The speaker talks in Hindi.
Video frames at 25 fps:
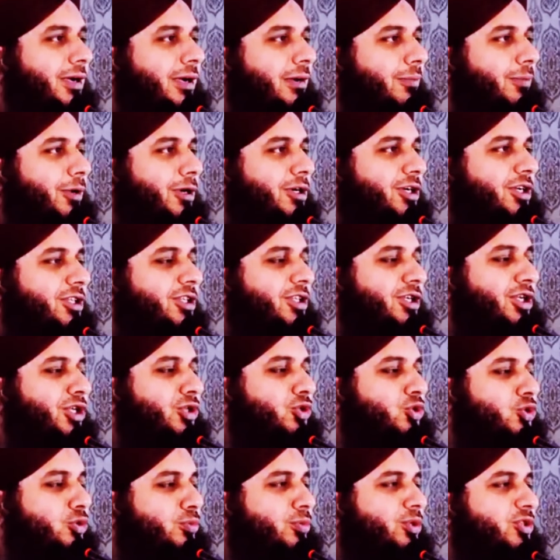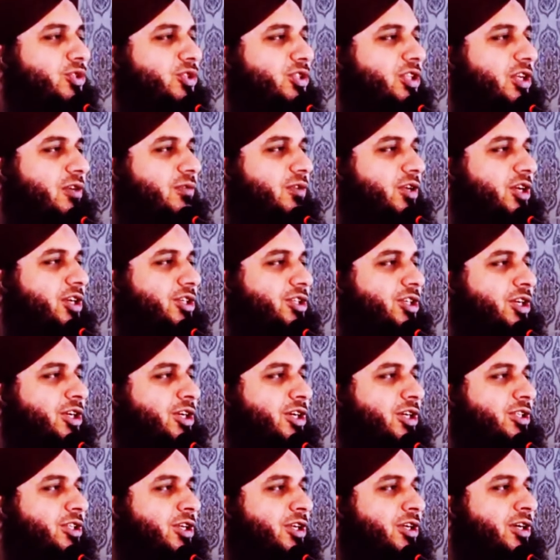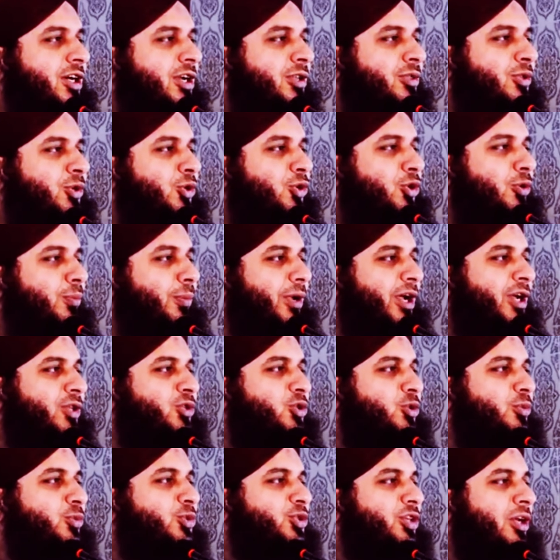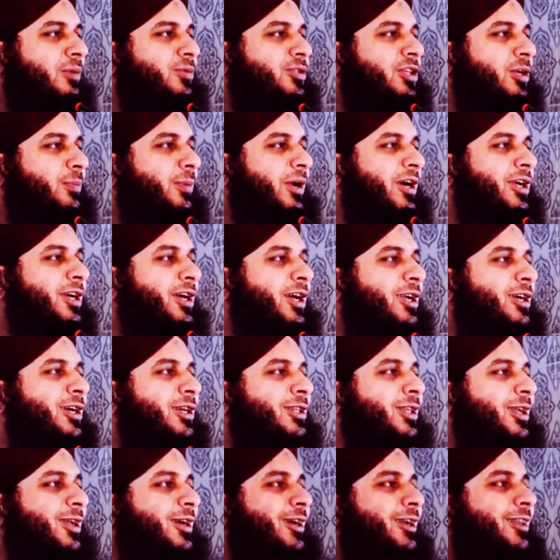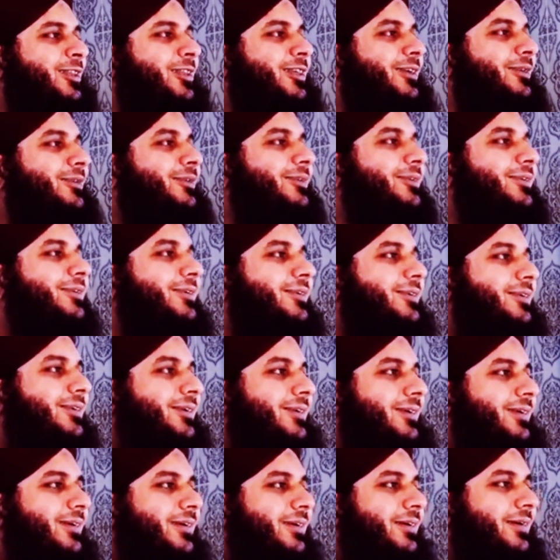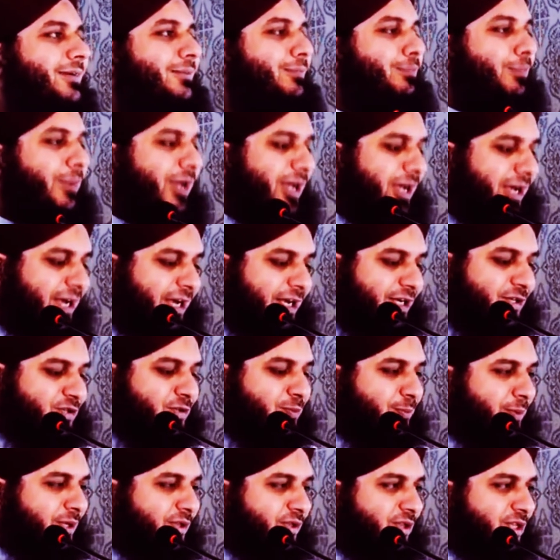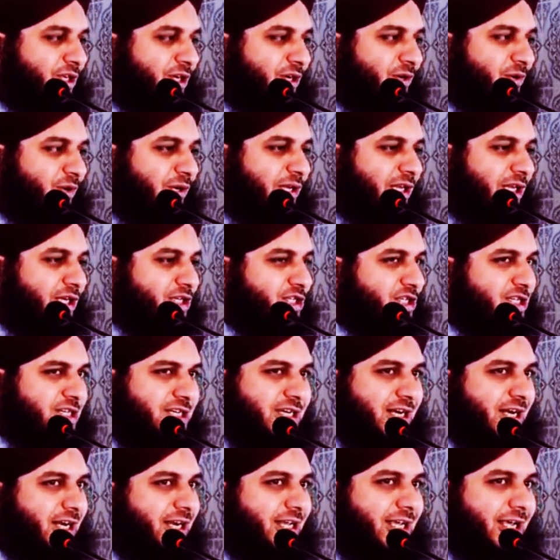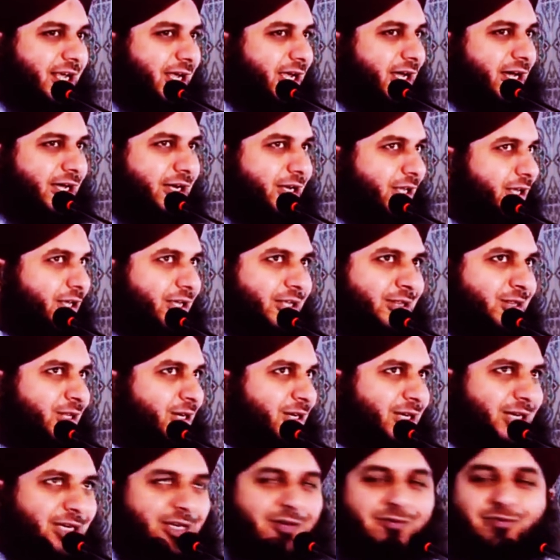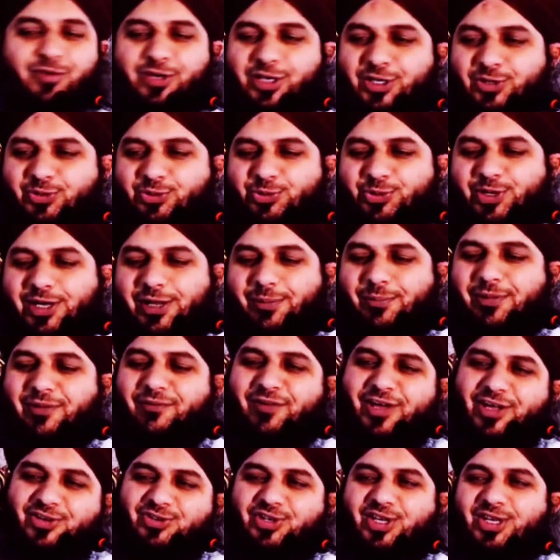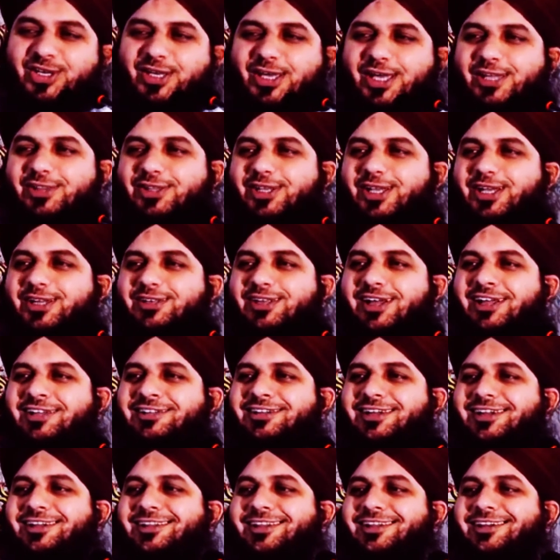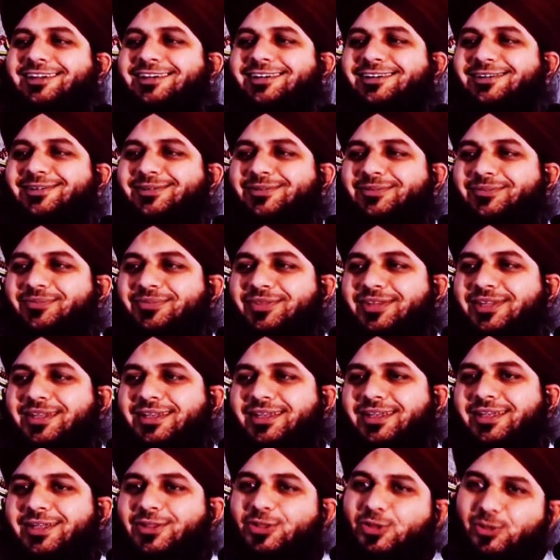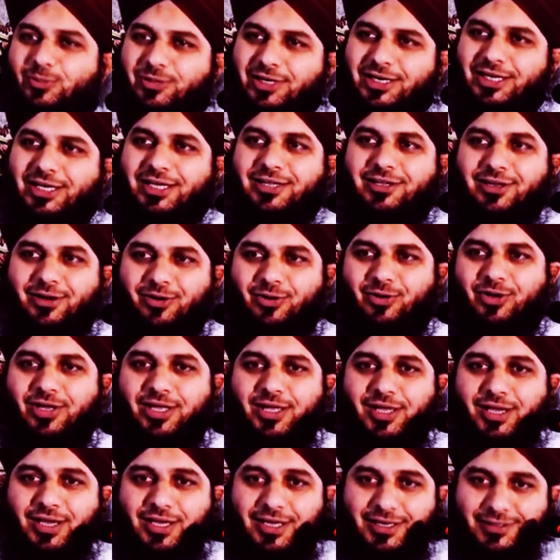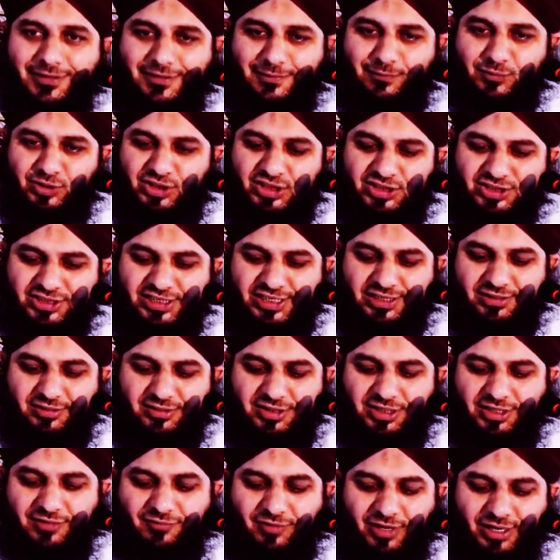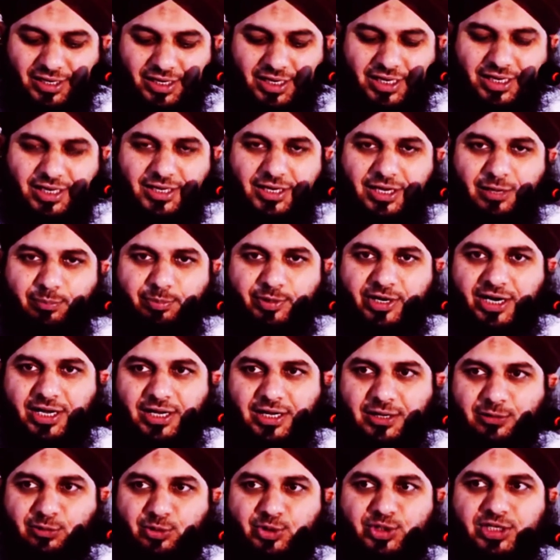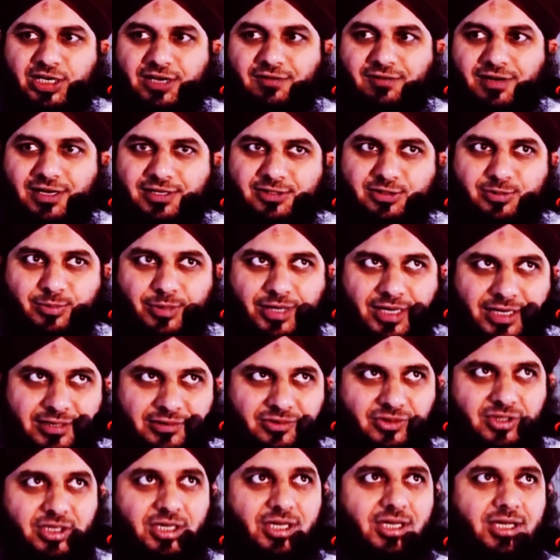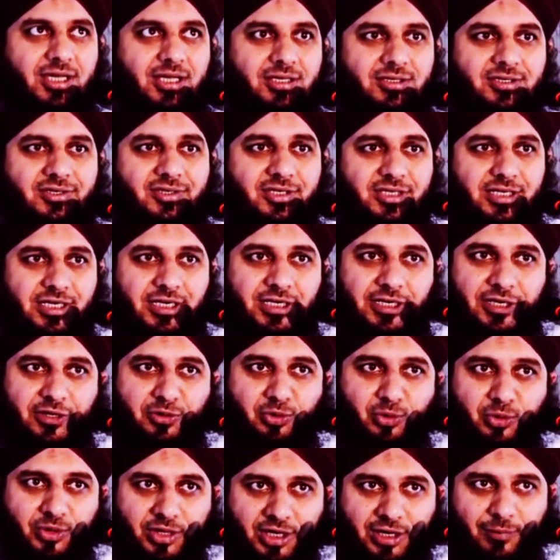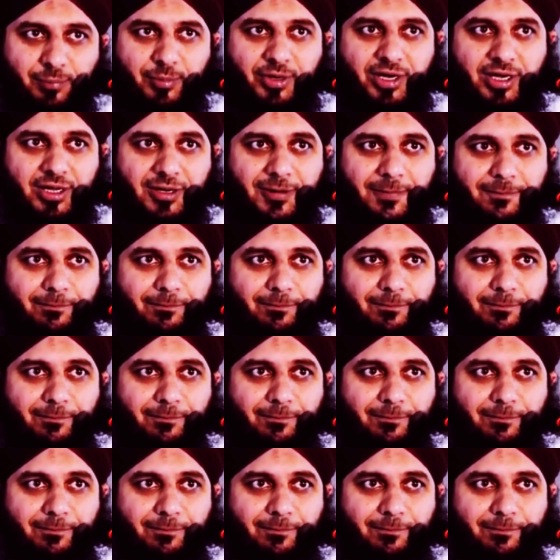पर इतनी तुम इस दरवेश की कदर करते हो मैं तुम सबसे बढ़कर कदर करता हूँ मैं इस बंदे को लश्कर लेके आने की तकलीफ नहीं दूंगा मैं वैसे ही कैदी आज़ाद करने लगा तुम ले जाओ कहते हैं मुझे चंद दिन वहां रहना पड़ा कुछ लवाजमात थे जिनके लिए रुकना पड़ा